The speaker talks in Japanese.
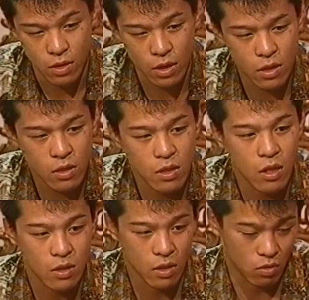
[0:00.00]
乱打戦
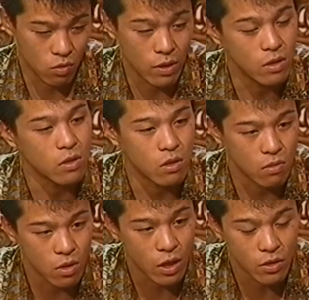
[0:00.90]
になったら怖いですけ
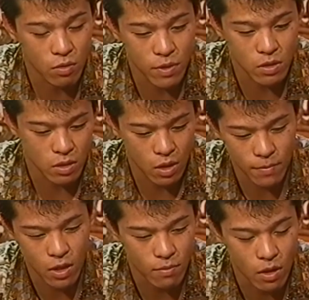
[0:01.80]
どね、相手のペースに
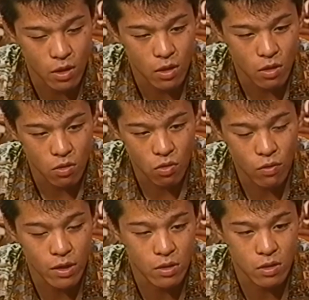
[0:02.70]
はまれば
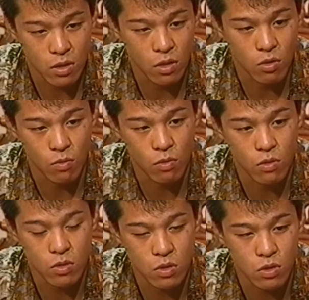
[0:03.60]
怖いですけど
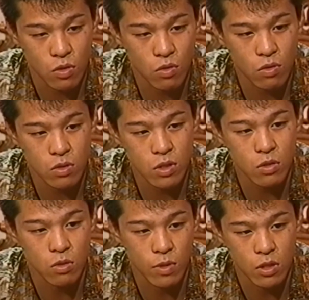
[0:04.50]
も、それを
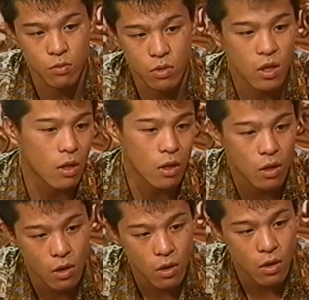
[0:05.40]
せずに、まあ、自分から
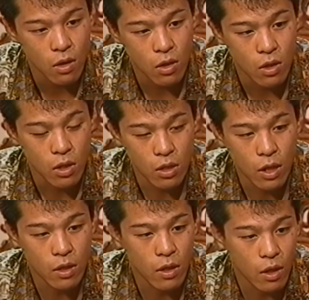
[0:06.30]

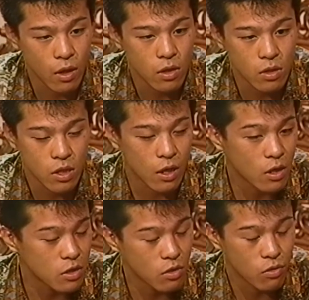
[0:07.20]
左で突き
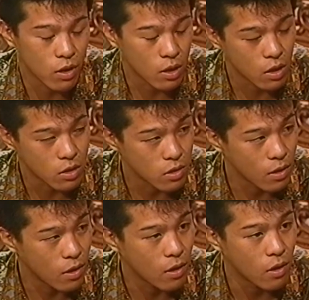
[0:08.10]
放していくような形
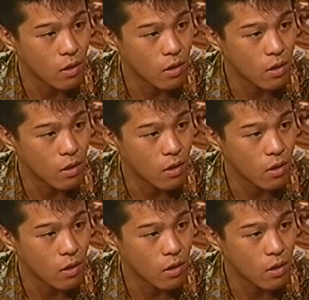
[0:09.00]
で、